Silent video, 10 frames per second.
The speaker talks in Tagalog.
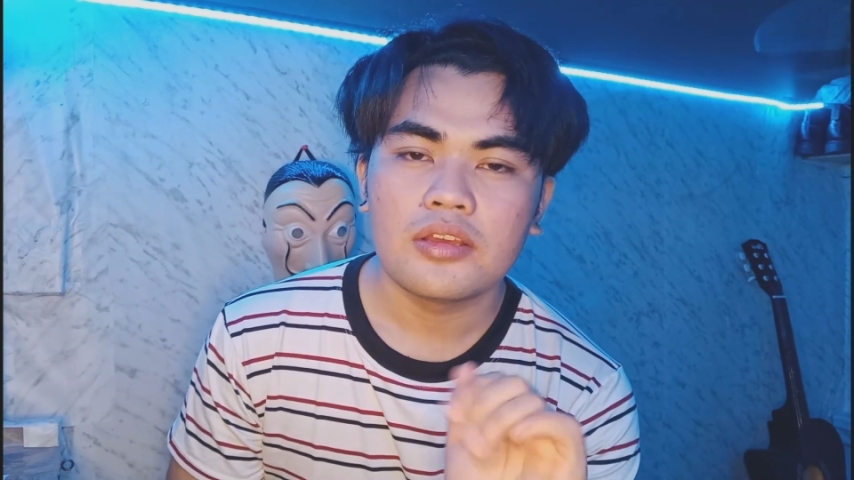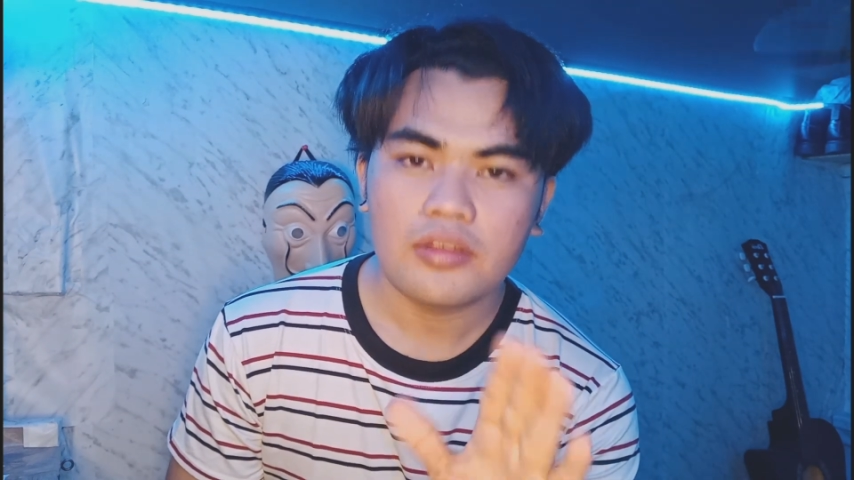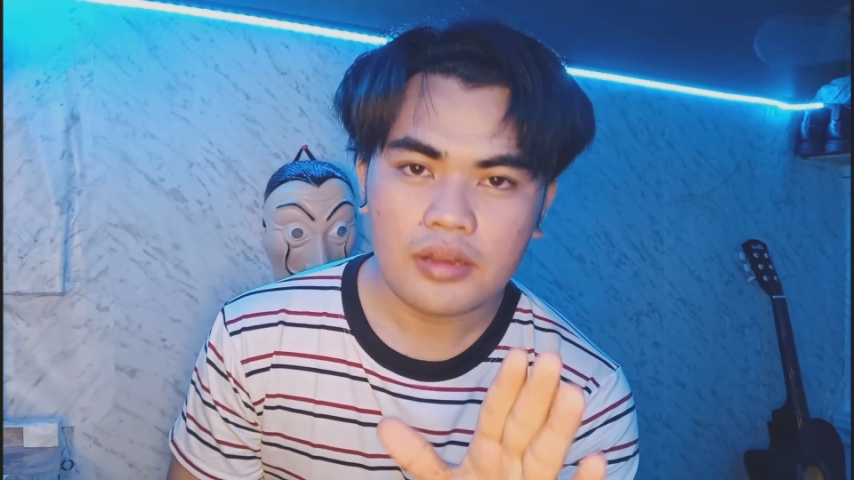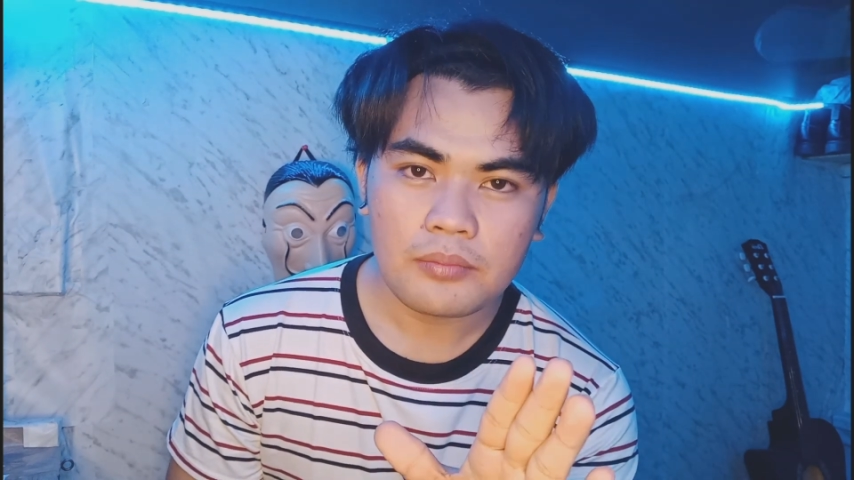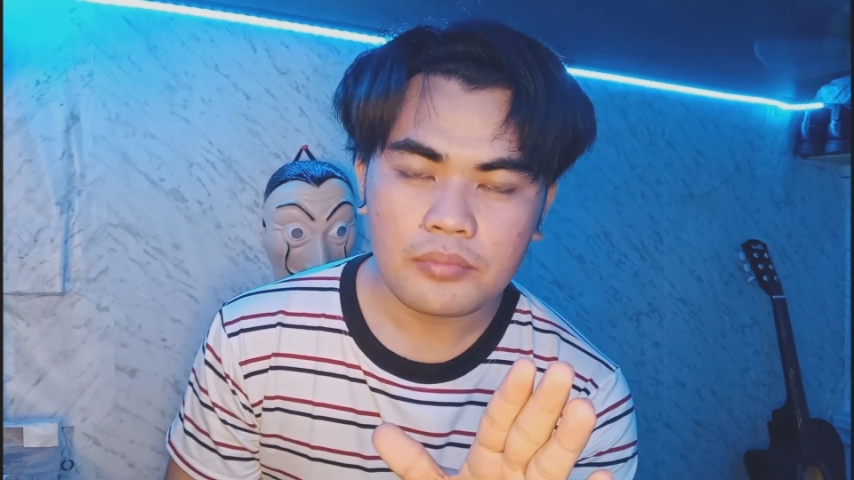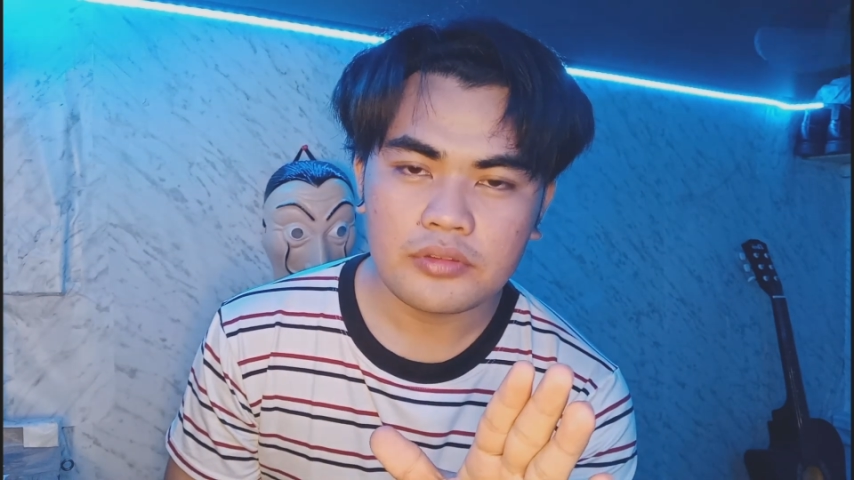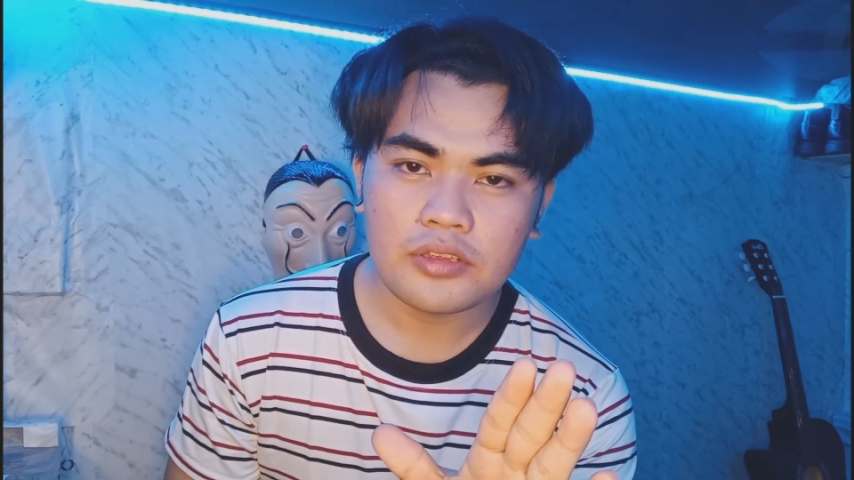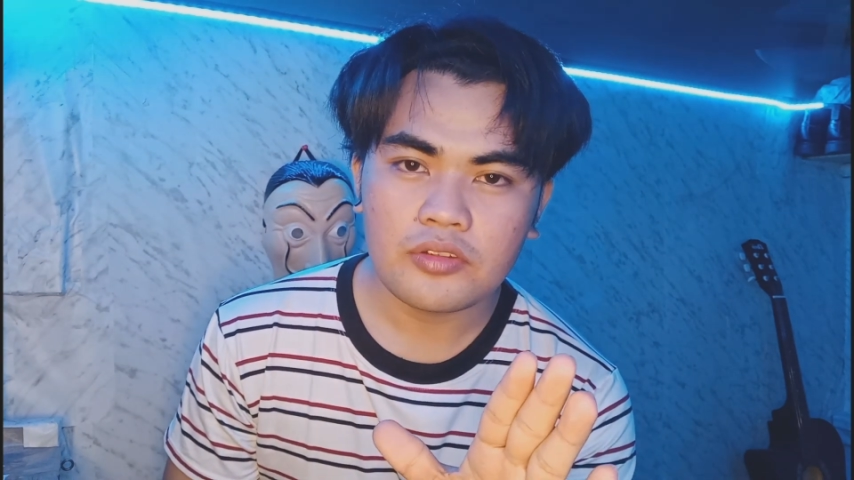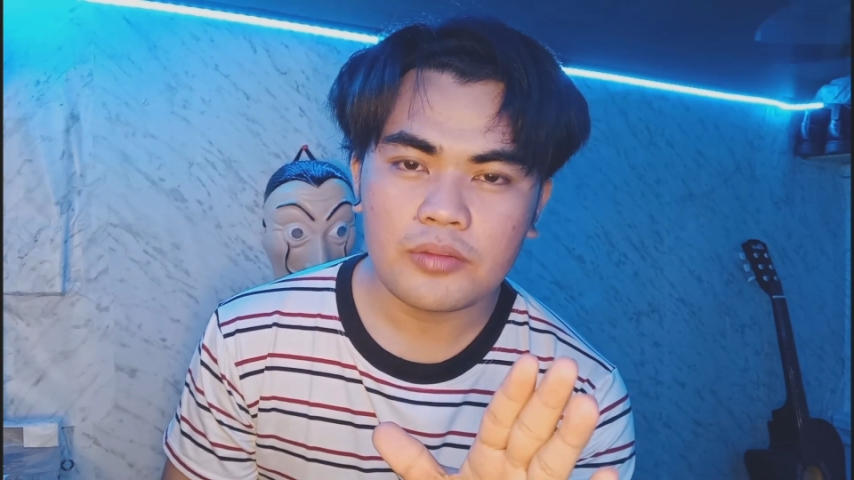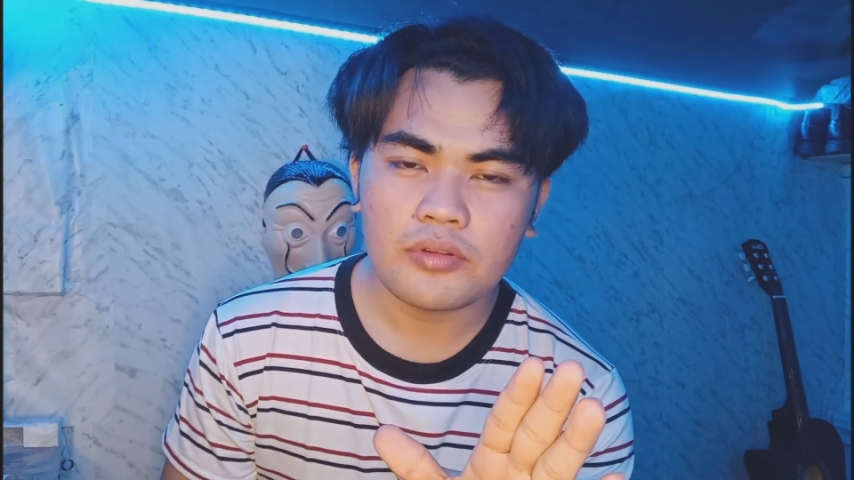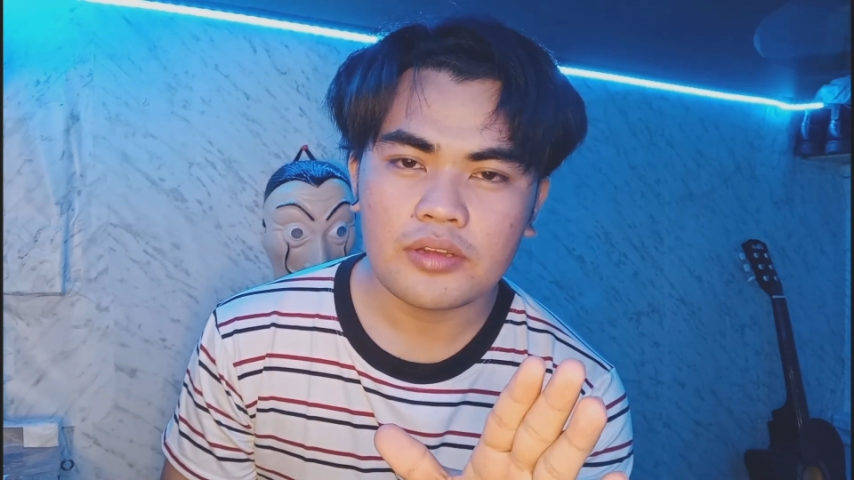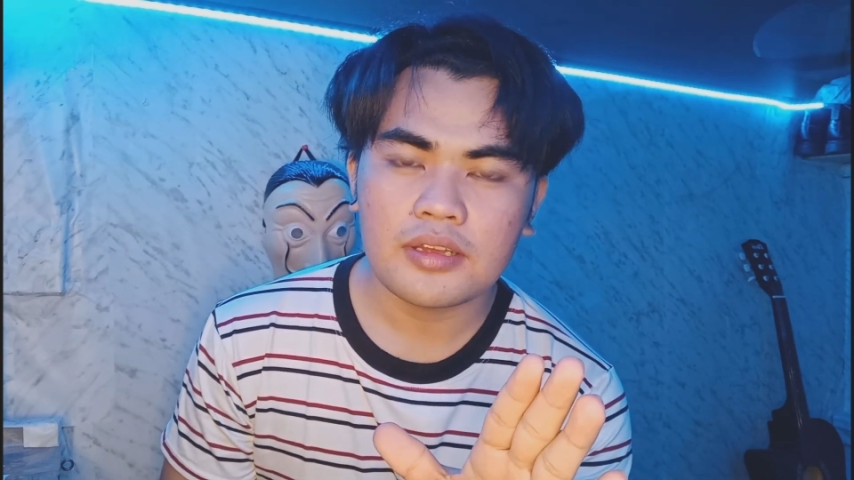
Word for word: yun lang po dito na po